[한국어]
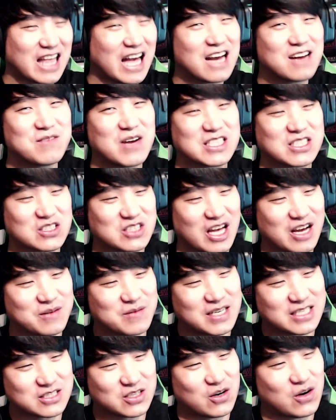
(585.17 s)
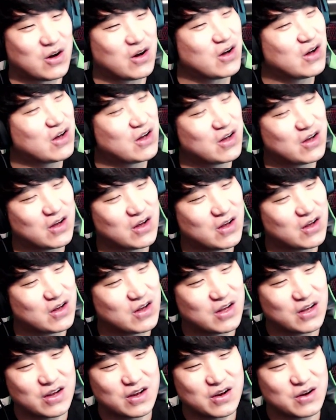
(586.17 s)
딱 맞아 딱 맞아.
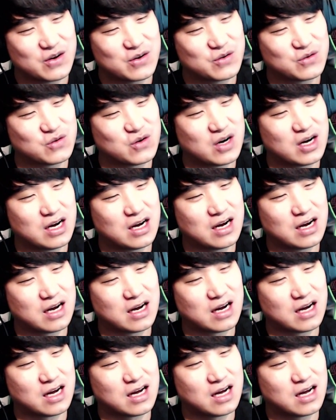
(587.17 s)
와